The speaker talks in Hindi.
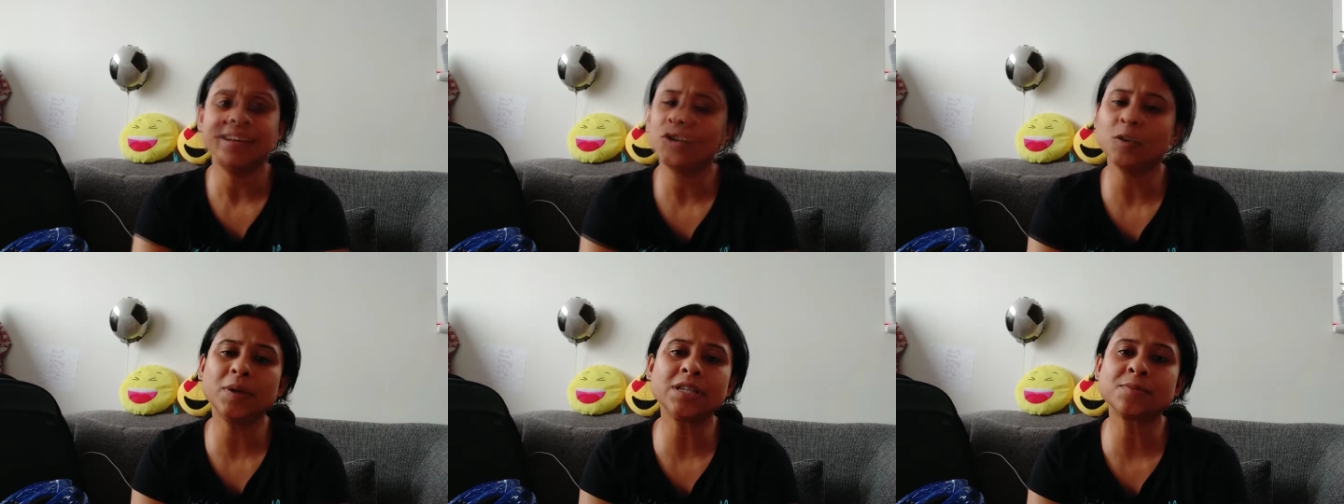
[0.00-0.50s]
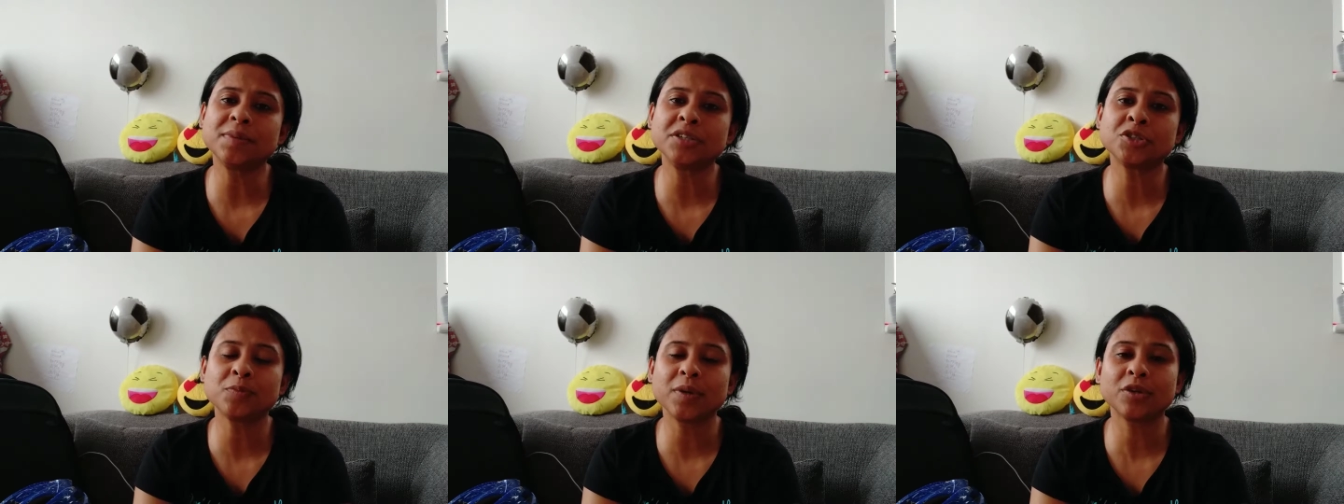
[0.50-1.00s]
तो बस
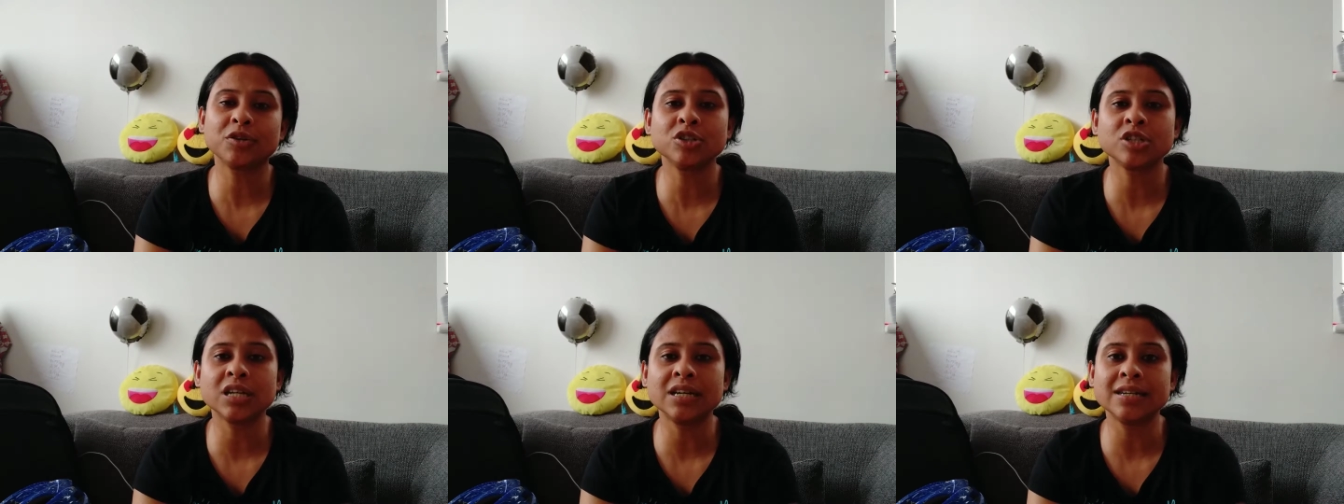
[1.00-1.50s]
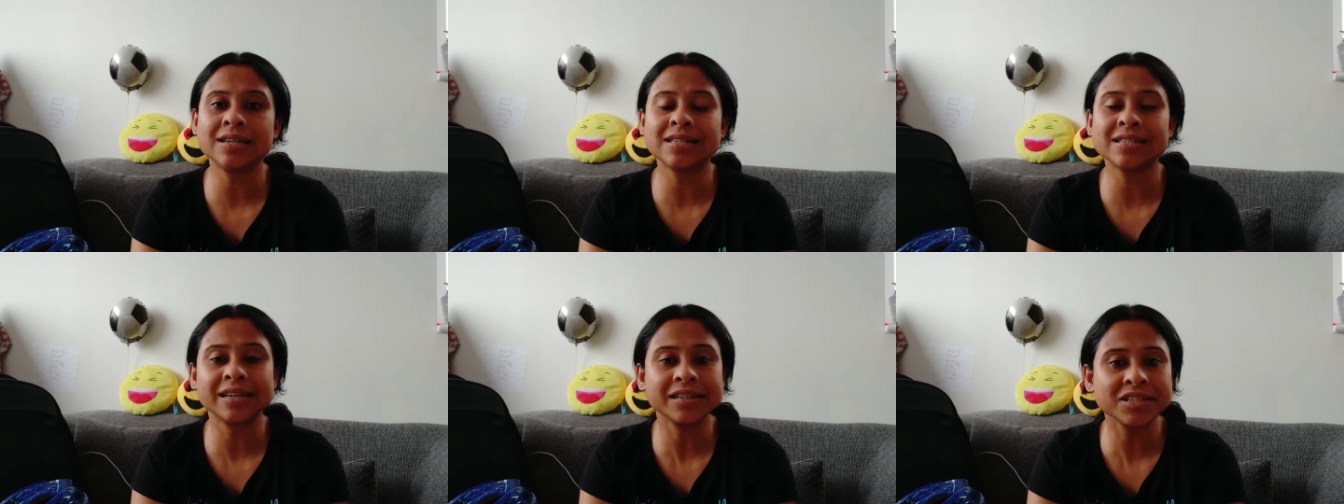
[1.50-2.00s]
बीच में कुछ
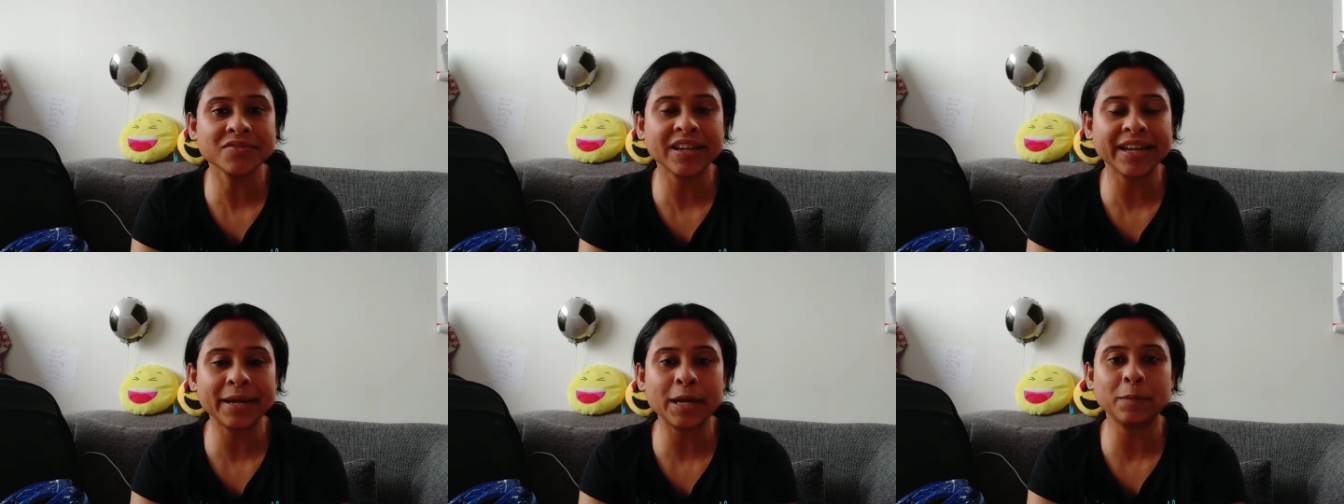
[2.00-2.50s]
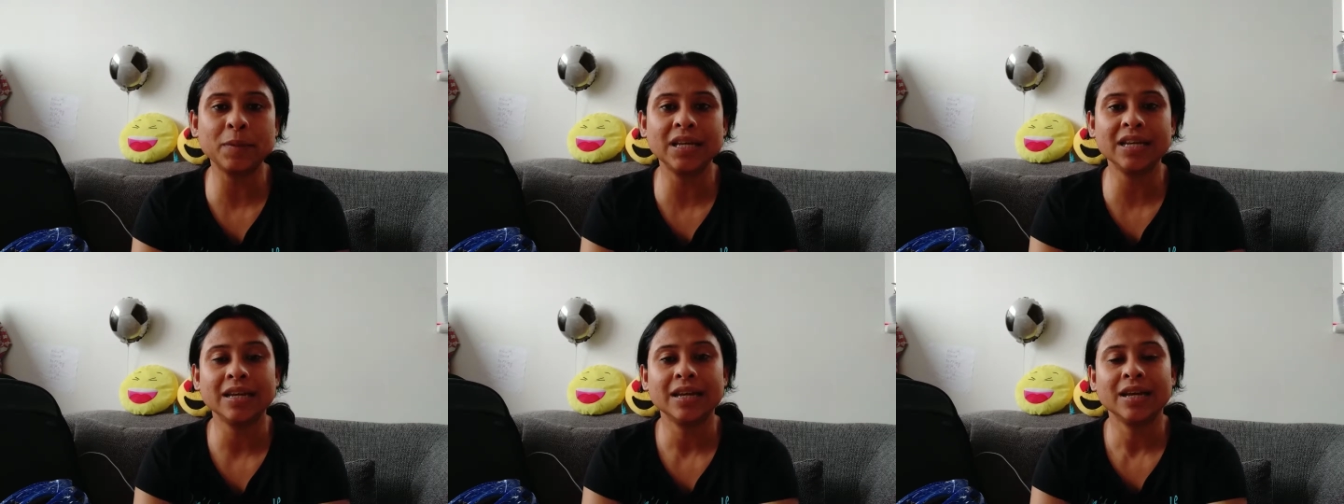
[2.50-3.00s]
स्टडीज़ वगैरह
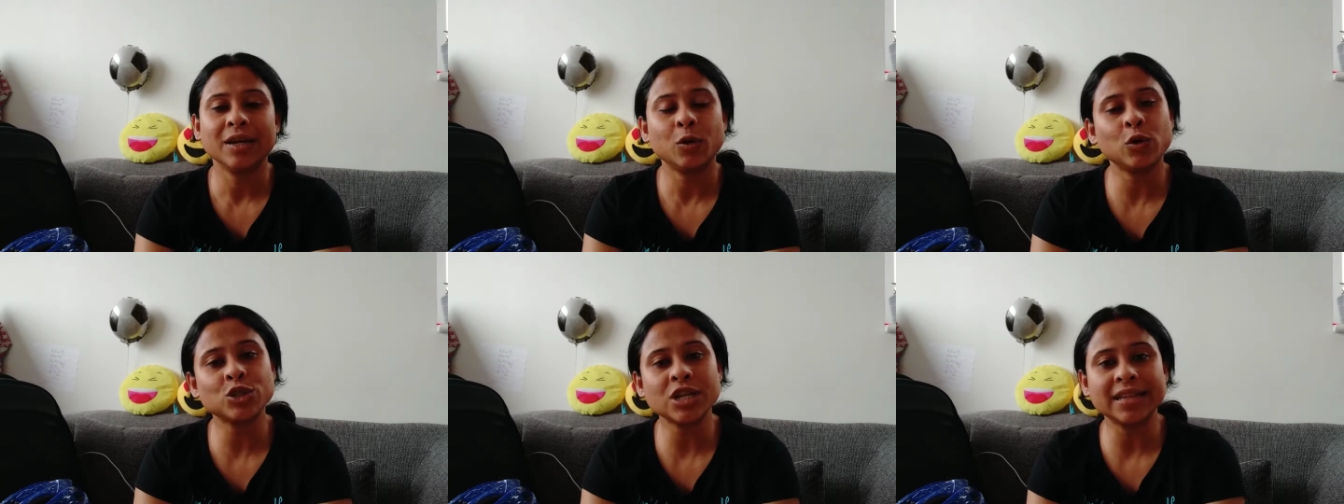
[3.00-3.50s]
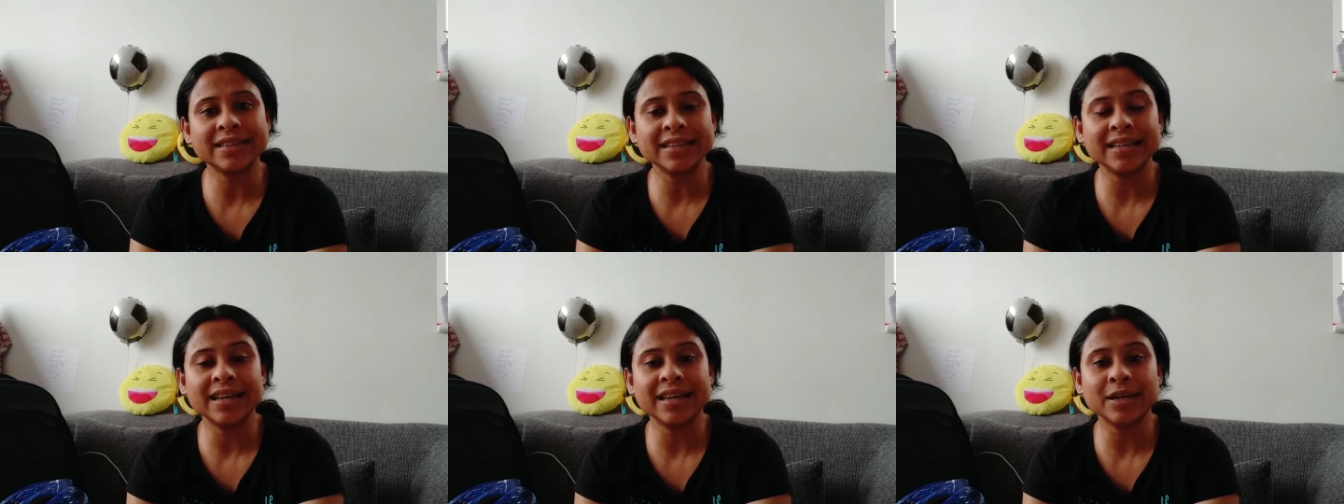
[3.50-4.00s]
भी हो जाती
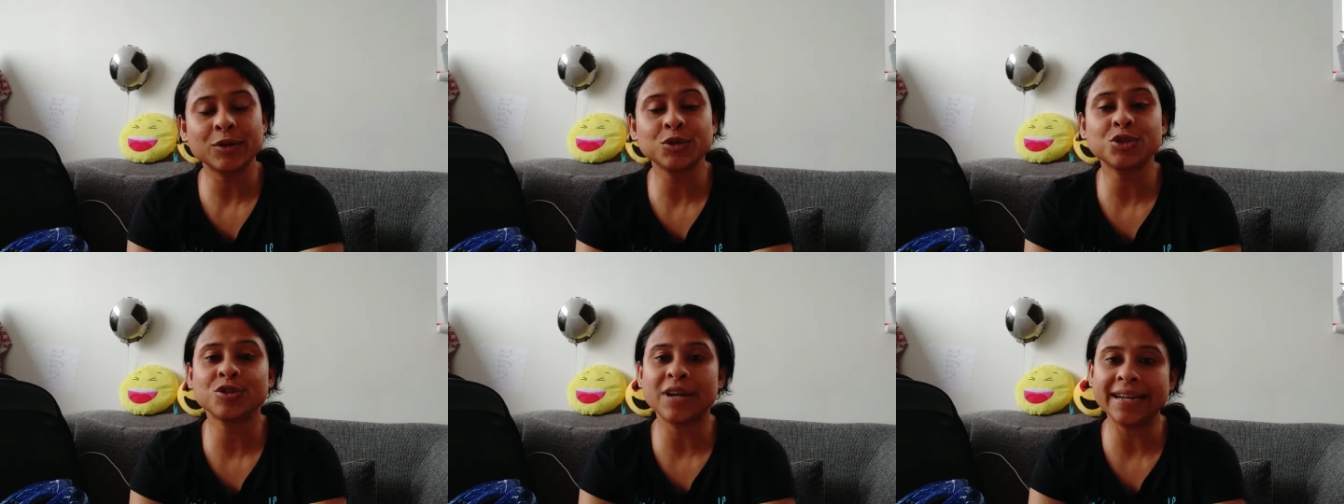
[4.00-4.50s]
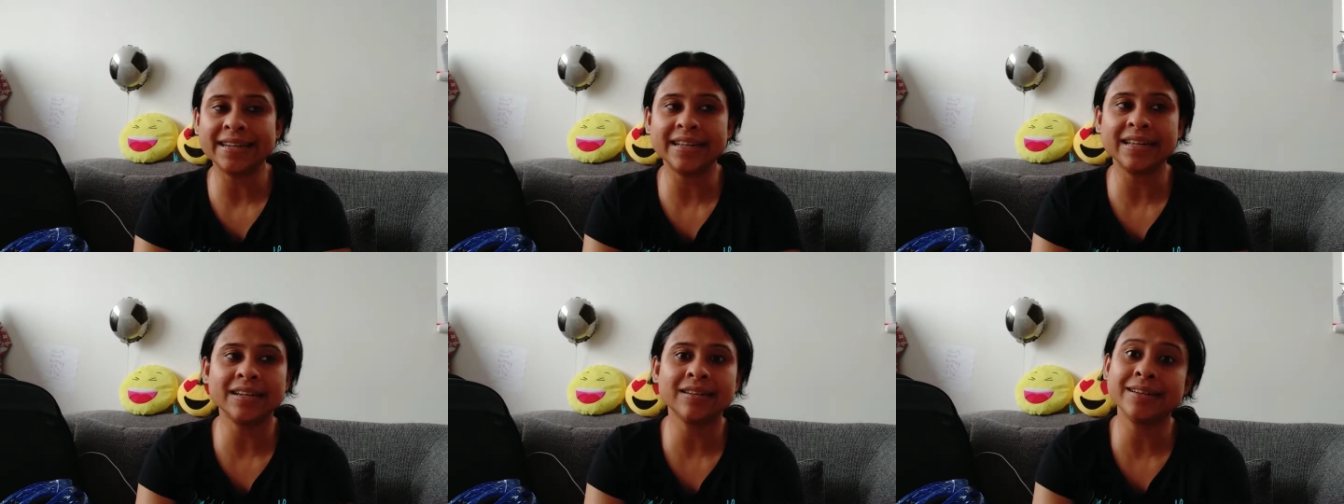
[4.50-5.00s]
है कुछ
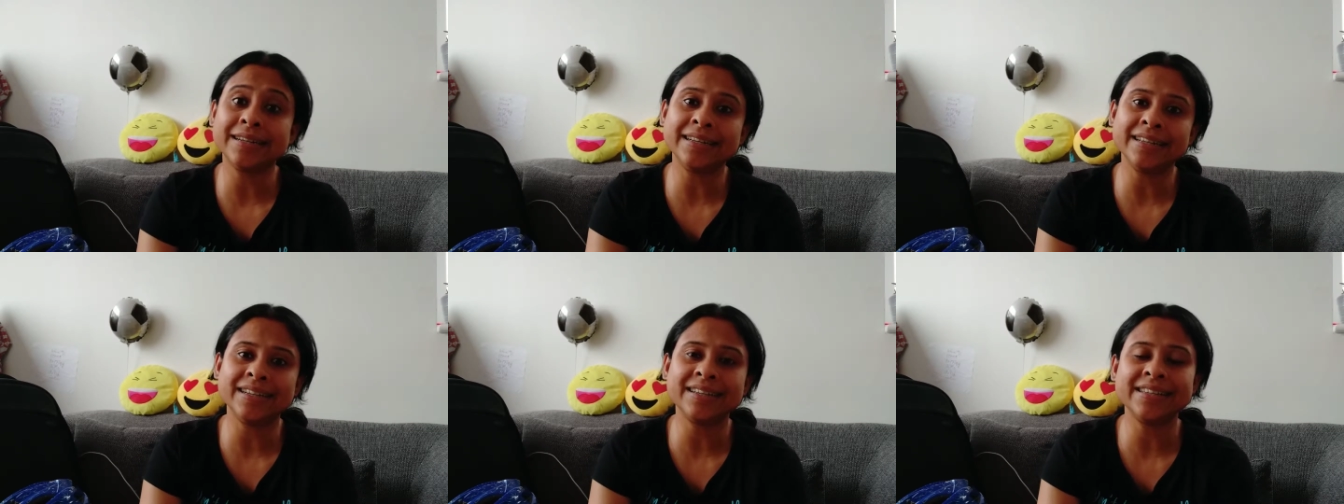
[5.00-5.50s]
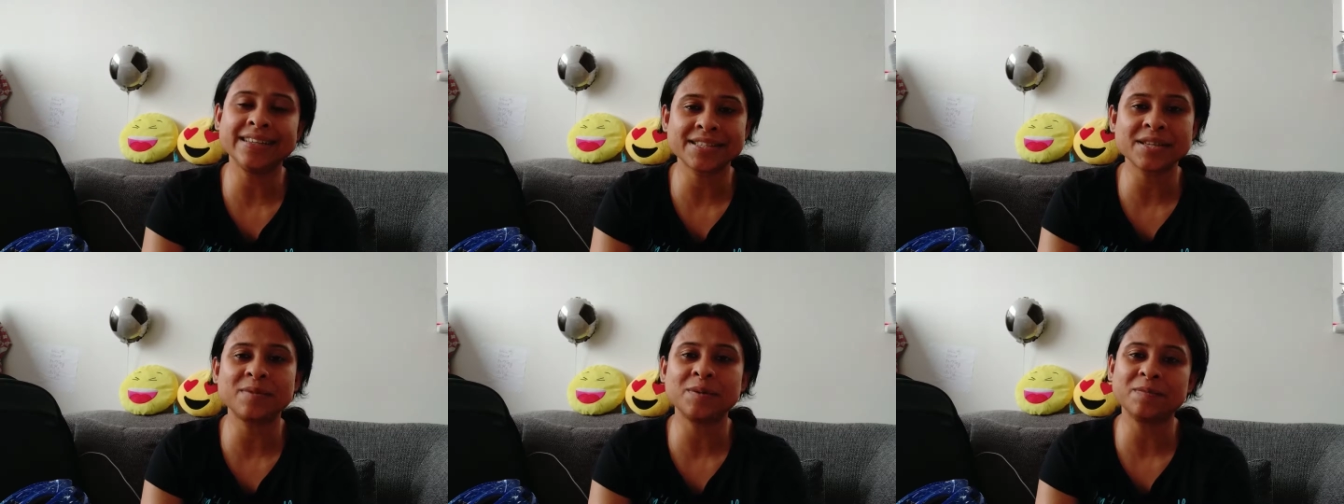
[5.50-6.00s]
राइटिंग रीडिंग ये
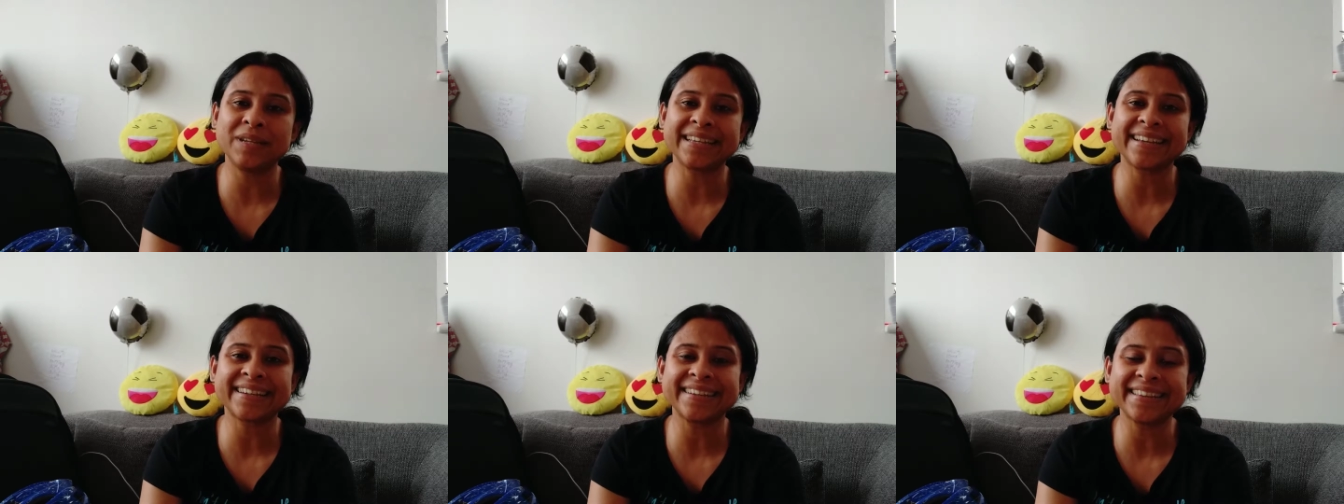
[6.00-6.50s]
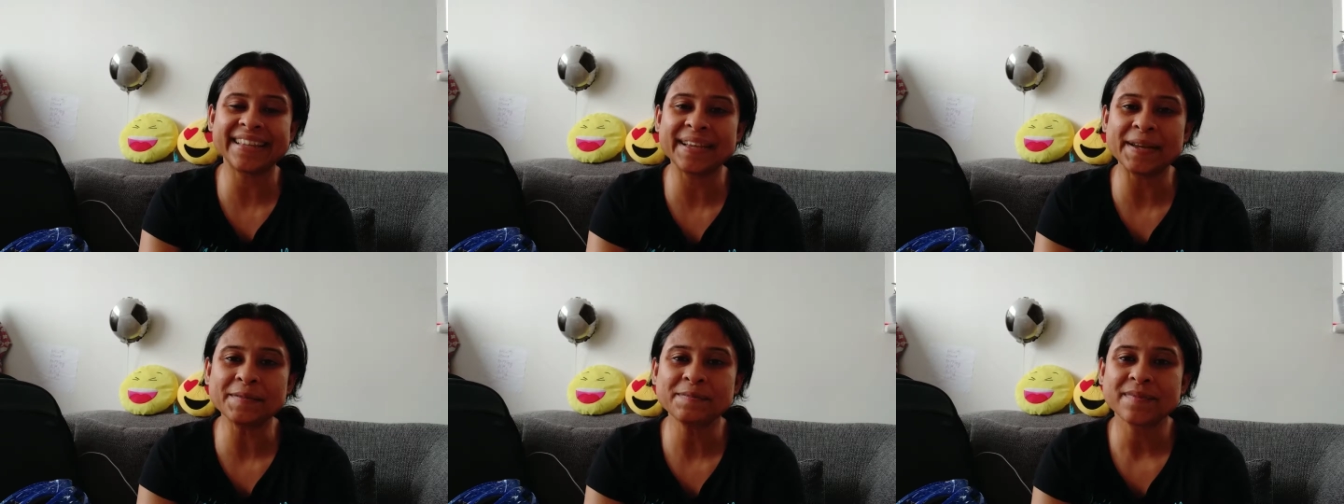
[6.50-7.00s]
सब हम मिलके करते हैं